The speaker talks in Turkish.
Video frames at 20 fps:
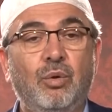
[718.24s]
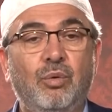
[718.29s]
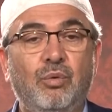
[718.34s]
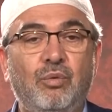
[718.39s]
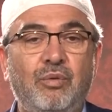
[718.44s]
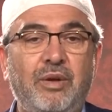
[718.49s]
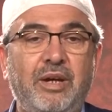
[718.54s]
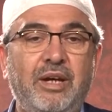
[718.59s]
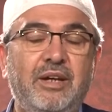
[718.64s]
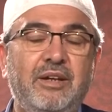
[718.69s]

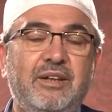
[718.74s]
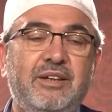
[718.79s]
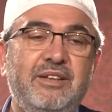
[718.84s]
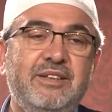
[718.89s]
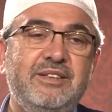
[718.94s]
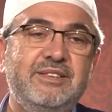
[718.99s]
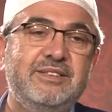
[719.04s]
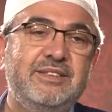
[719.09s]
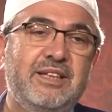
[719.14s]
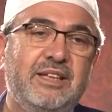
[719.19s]
Ve
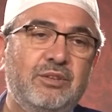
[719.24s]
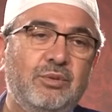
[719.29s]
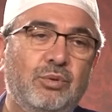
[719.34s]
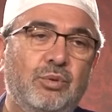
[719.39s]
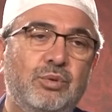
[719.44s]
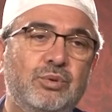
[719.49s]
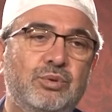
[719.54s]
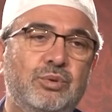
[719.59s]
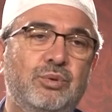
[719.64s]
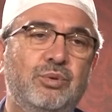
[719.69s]
izzet
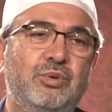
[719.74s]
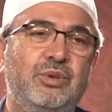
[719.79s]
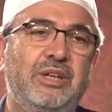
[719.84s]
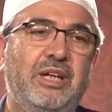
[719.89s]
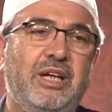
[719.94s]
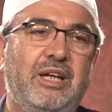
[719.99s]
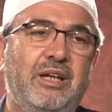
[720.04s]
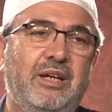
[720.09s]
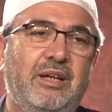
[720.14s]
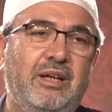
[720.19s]
olsun
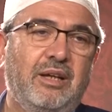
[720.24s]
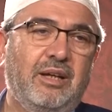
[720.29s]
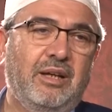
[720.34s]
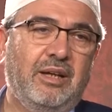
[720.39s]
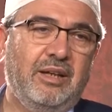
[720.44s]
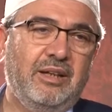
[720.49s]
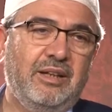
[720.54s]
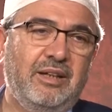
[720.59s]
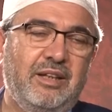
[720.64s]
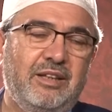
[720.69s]
diye
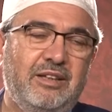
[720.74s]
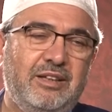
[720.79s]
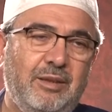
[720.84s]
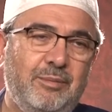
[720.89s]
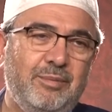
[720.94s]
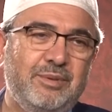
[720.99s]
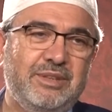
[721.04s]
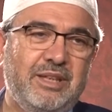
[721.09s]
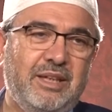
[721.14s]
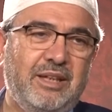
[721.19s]

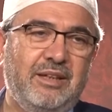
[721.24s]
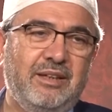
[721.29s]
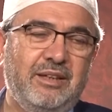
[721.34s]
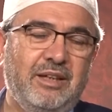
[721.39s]
ahirette bize